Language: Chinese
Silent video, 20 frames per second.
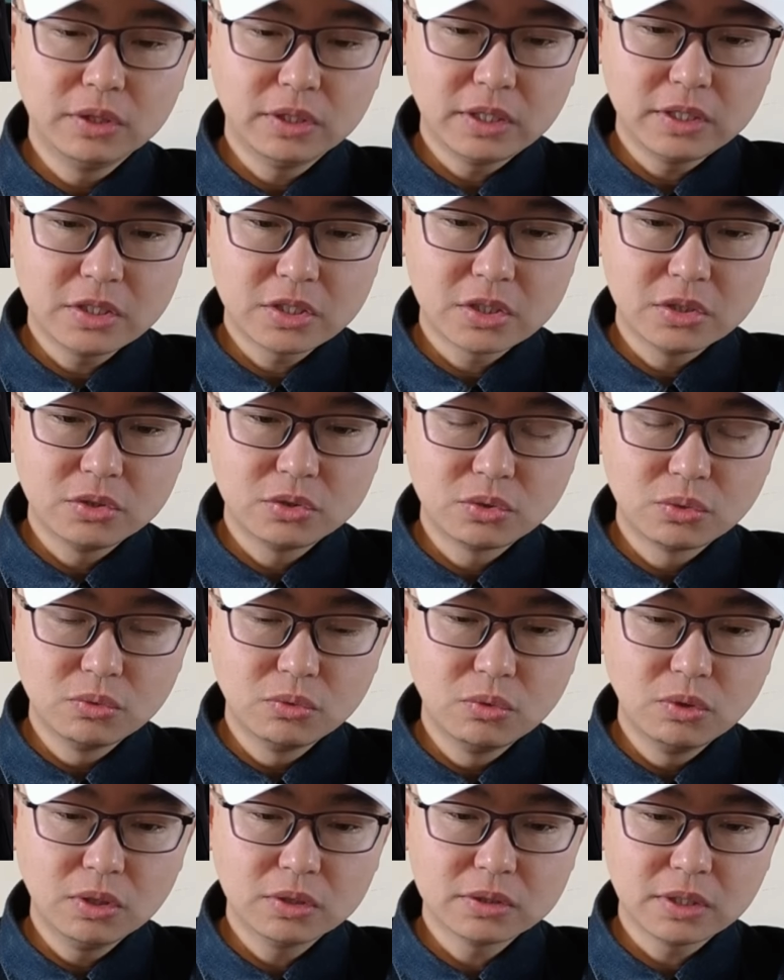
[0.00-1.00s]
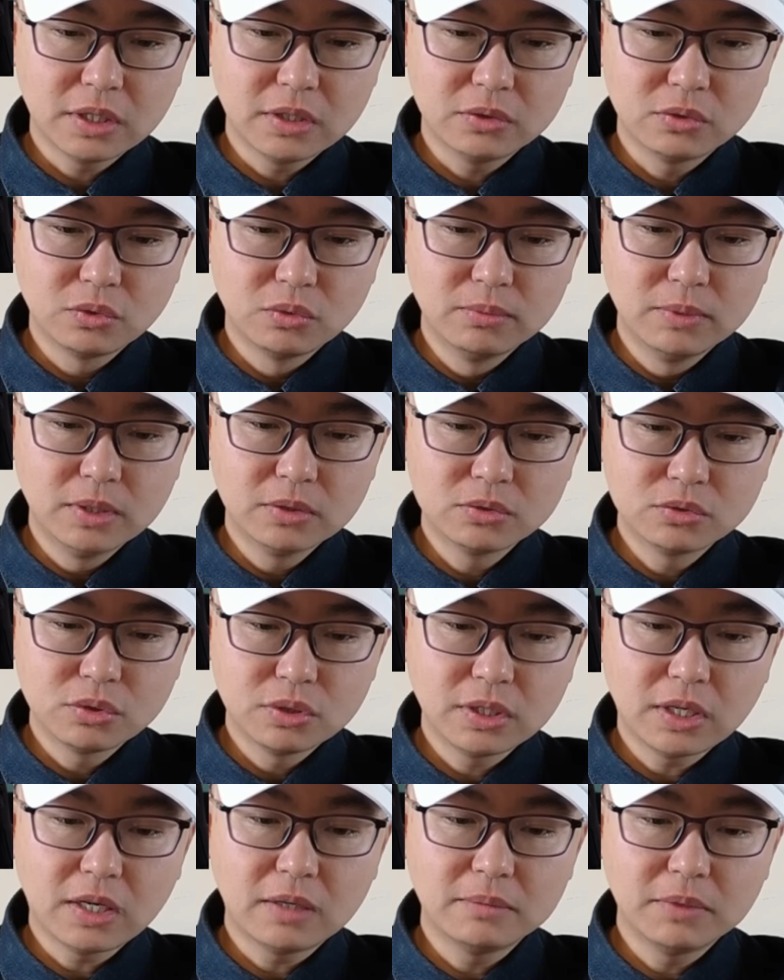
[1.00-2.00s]
南是中国在东盟
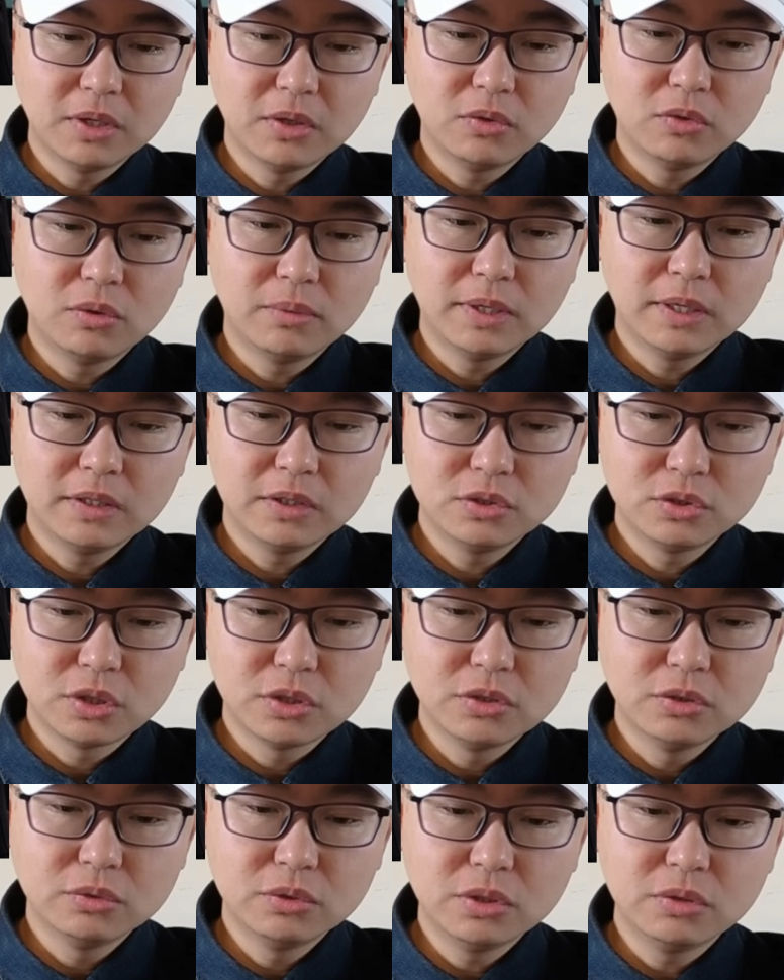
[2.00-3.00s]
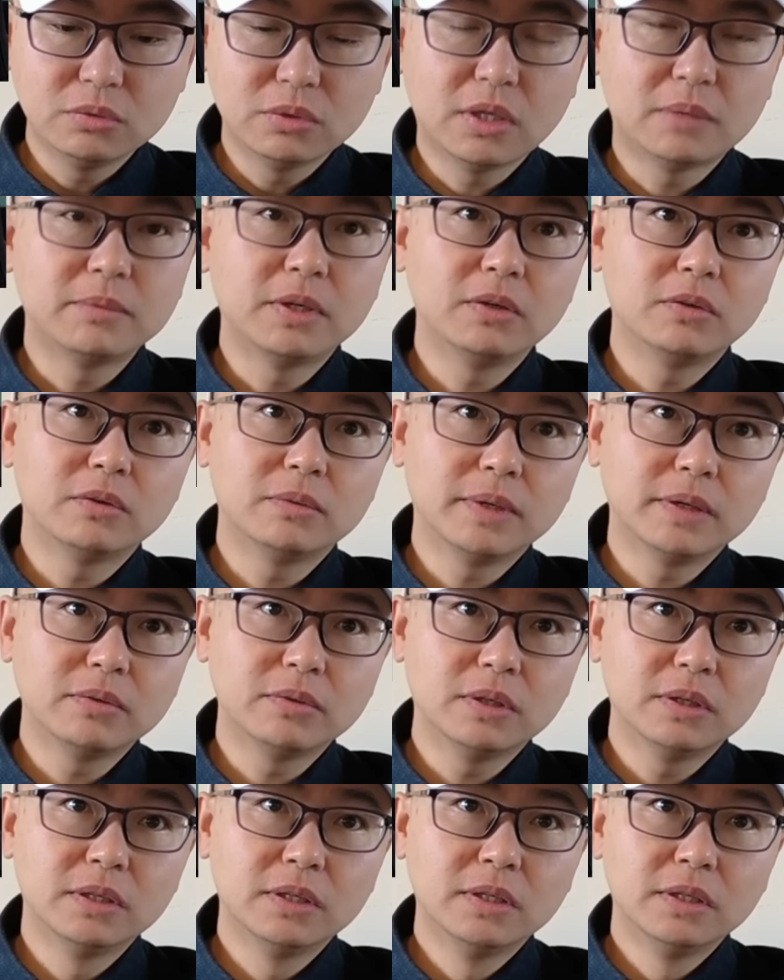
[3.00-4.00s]
最大贸易伙伴和全球第五大贸易伙伴
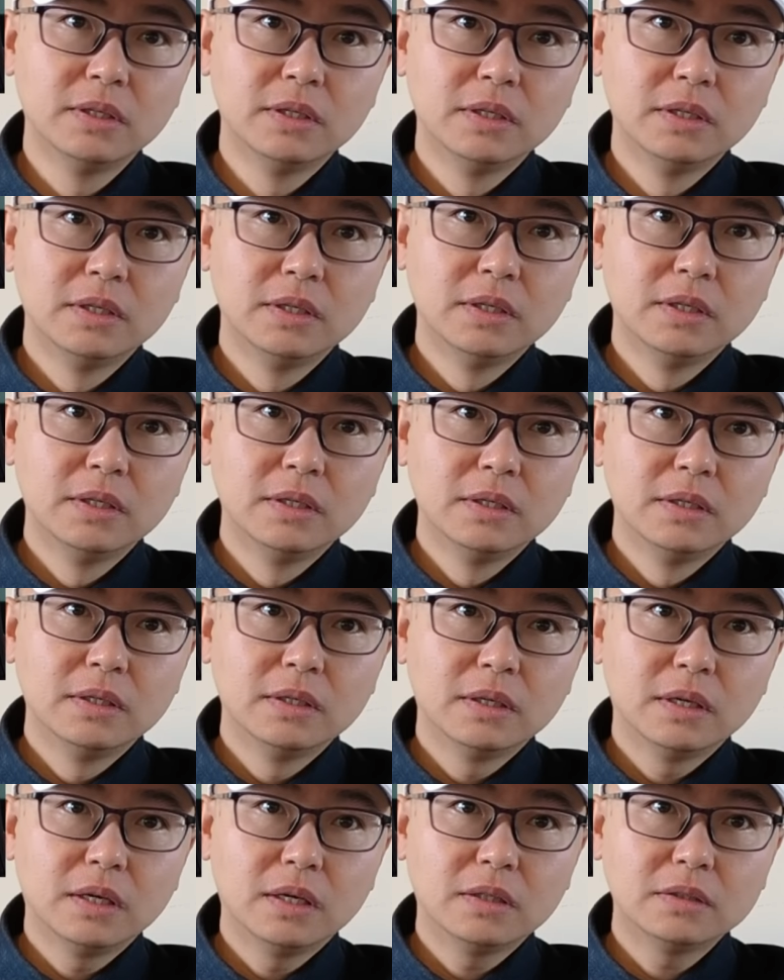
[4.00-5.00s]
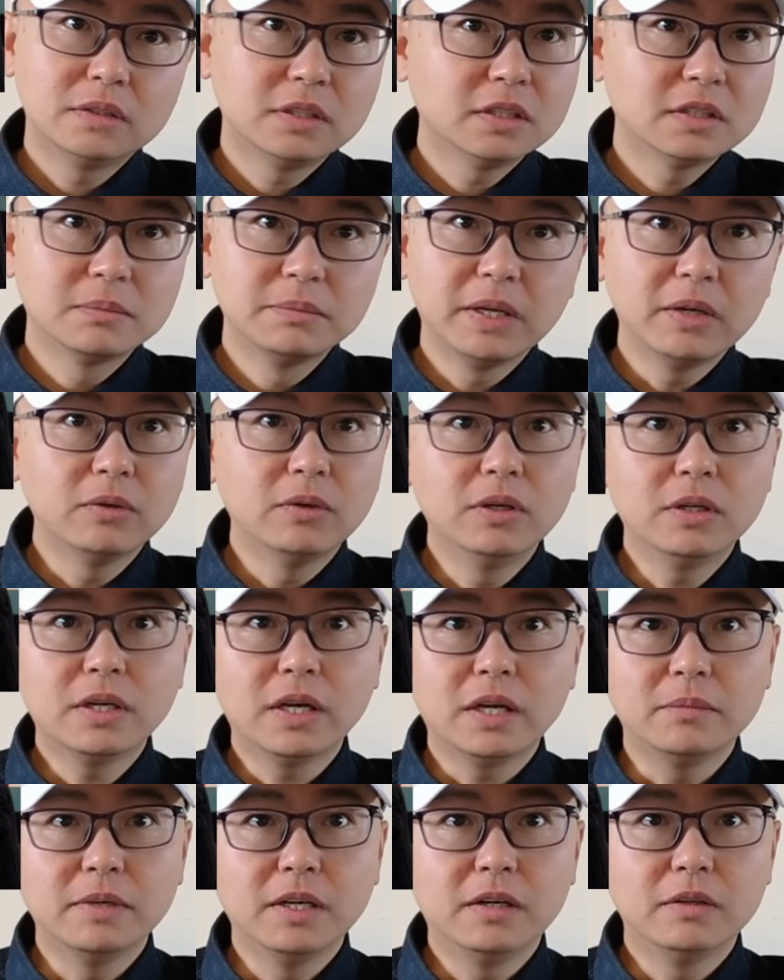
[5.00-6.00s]
国啊，这是美国人
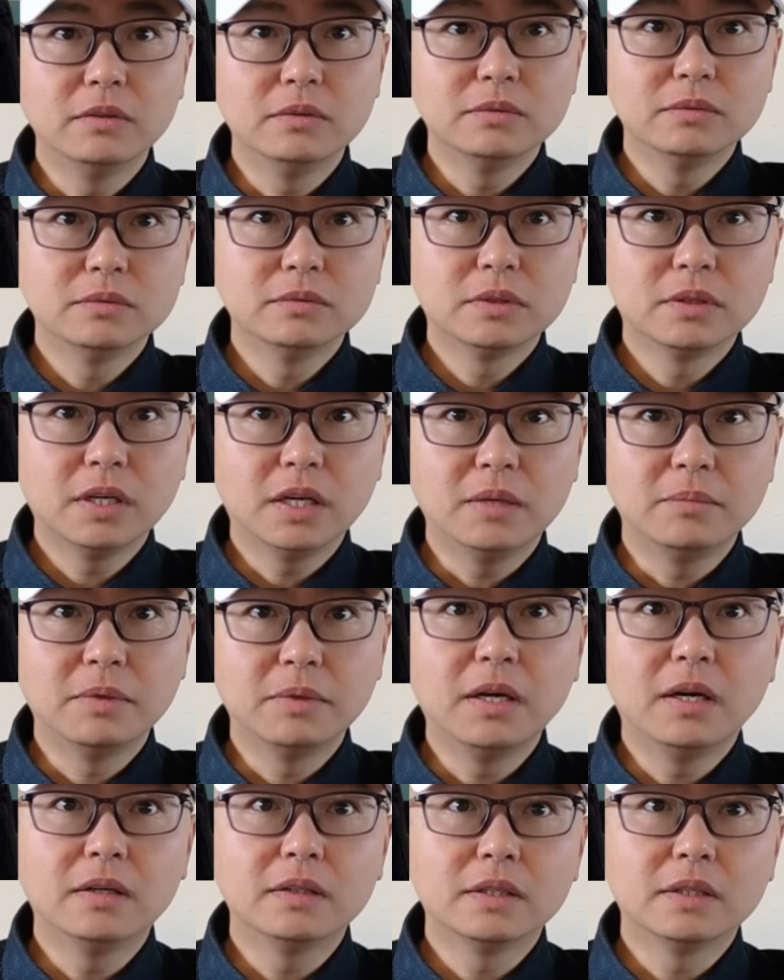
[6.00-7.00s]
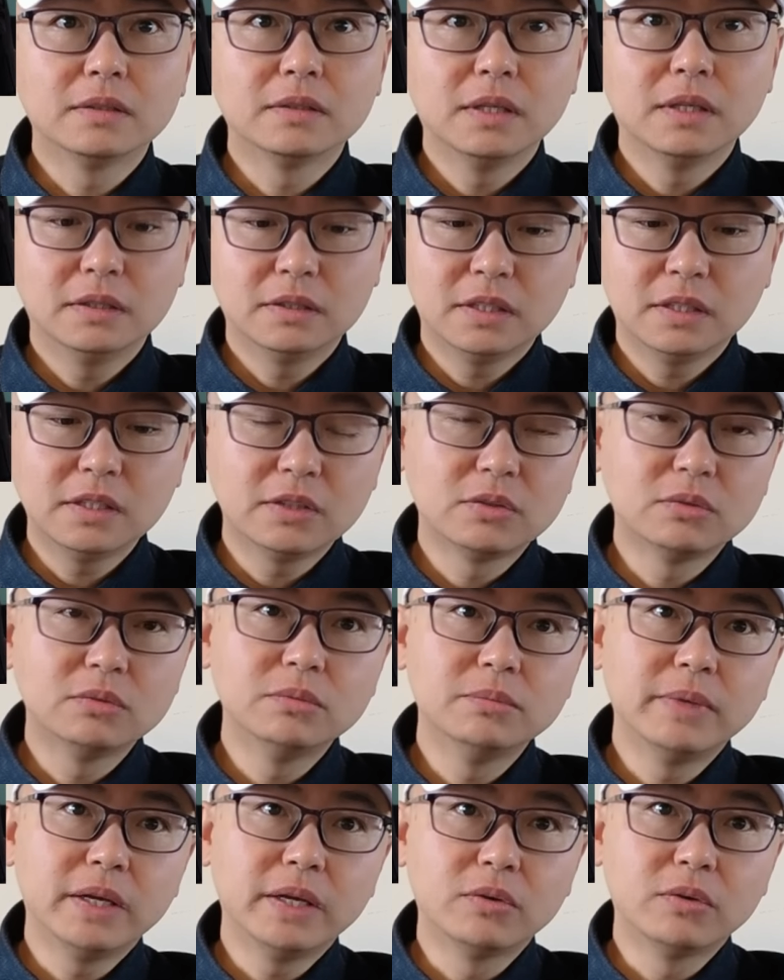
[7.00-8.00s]
给不了给不了的啊。他在东
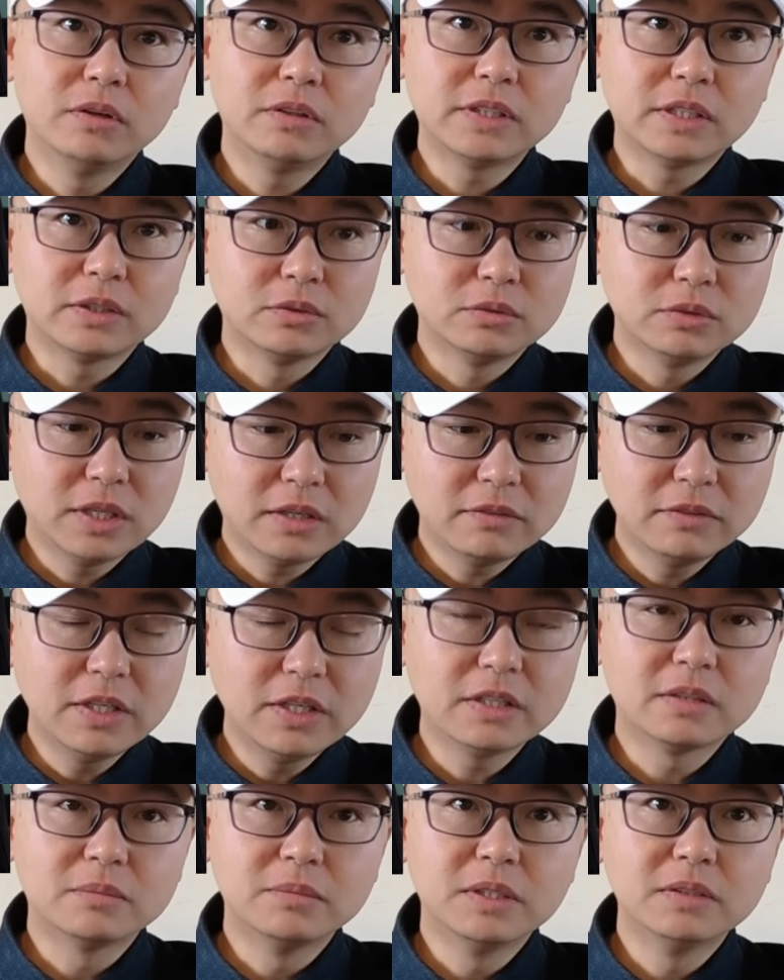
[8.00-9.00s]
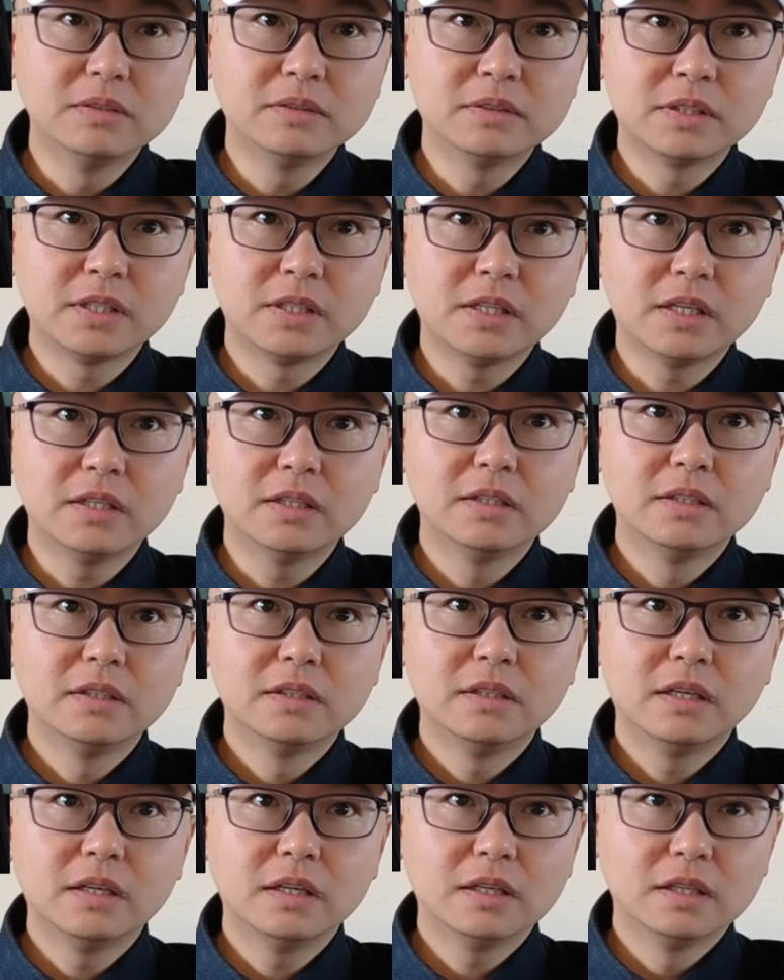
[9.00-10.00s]
美国人在东南亚为什么现在
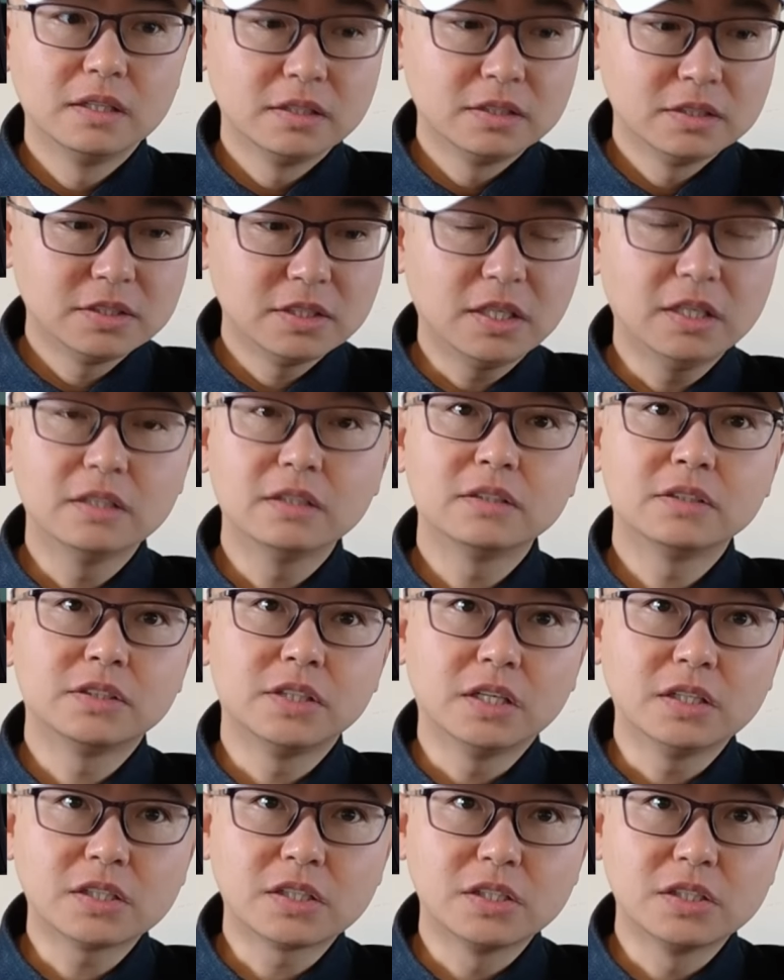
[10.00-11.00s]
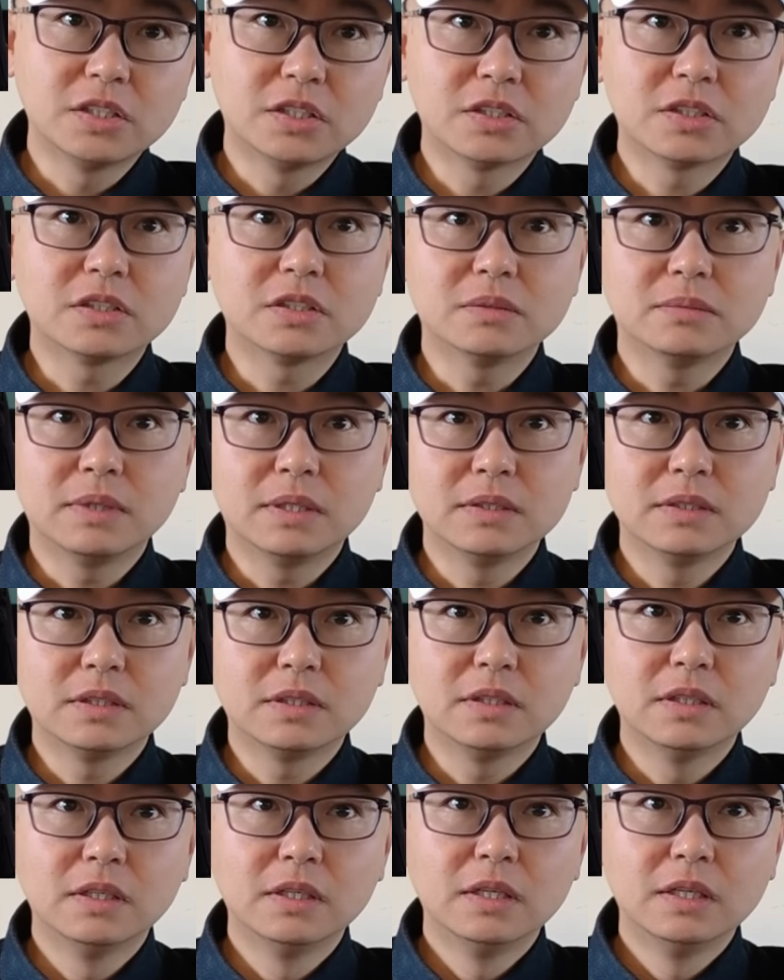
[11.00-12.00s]
啊想想使劲使不上劲
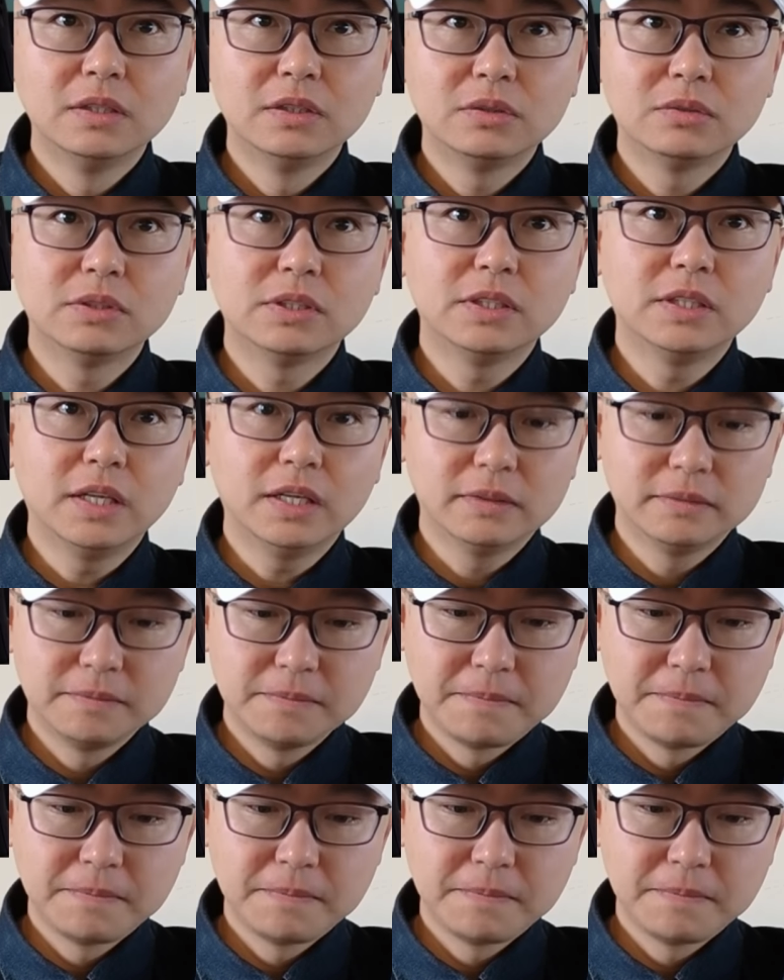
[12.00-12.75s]
儿，就是这点